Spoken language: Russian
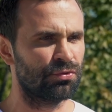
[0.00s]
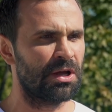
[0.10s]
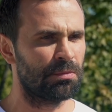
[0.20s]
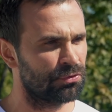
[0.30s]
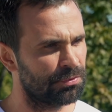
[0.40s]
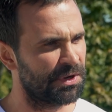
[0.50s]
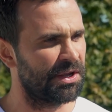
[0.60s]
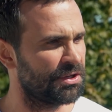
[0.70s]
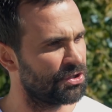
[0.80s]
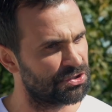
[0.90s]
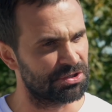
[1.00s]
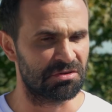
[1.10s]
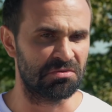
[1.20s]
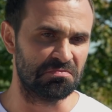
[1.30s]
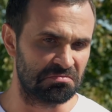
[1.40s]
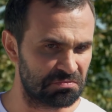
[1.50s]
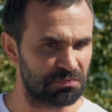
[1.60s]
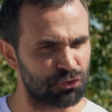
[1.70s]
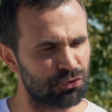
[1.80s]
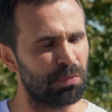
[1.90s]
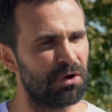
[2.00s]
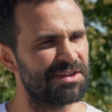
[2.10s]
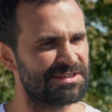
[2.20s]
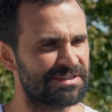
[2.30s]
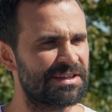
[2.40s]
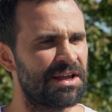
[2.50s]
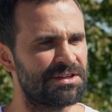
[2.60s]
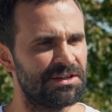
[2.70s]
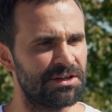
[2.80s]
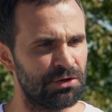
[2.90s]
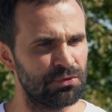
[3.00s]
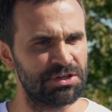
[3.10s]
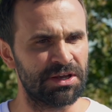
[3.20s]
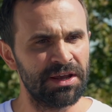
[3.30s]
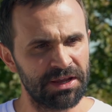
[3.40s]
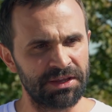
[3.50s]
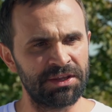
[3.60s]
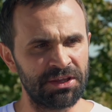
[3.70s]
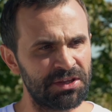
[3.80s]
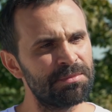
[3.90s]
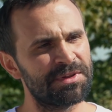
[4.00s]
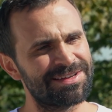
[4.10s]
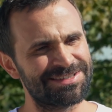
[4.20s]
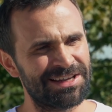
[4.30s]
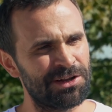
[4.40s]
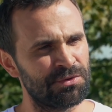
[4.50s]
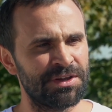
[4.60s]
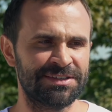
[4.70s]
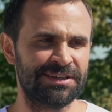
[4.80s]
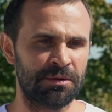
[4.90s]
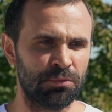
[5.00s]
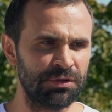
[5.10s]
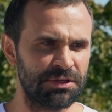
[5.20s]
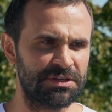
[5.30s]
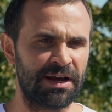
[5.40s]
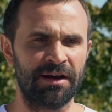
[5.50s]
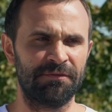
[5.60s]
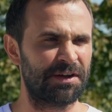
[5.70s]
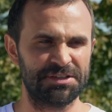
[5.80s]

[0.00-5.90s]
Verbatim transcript: туда будут приходить э, чуть более состоятельные люди, и именно с целью не заработать, а в